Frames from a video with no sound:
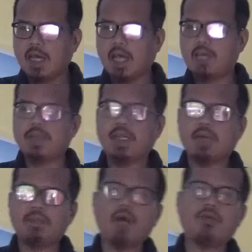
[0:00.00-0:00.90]
ay
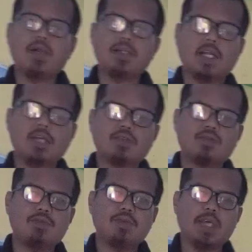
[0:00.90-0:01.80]
pinagbawal na ng
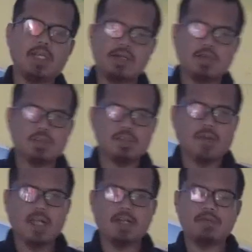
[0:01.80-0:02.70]
tuluyan ni Allah
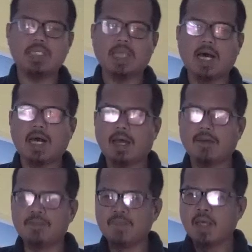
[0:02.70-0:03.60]
subhanahu wa ta'ala